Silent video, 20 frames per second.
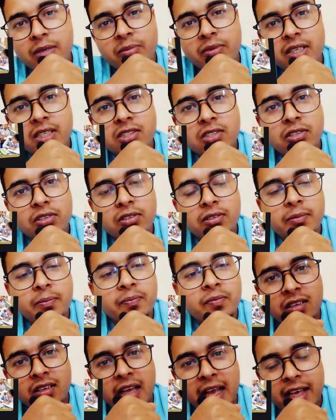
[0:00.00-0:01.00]
সামনে আসলো
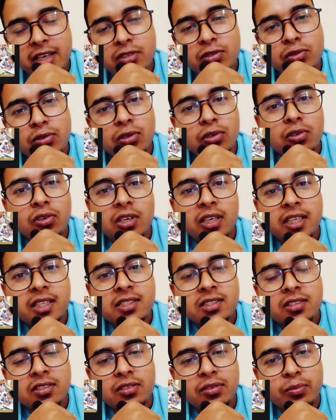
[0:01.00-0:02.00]
হাই স্কুল
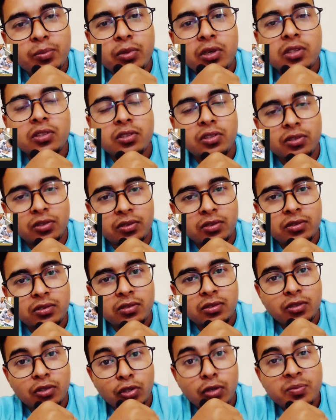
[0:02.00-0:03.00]
কলেজ বন্ধ
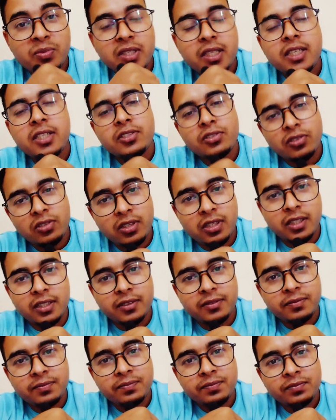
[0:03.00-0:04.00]
রমজানের জন্যে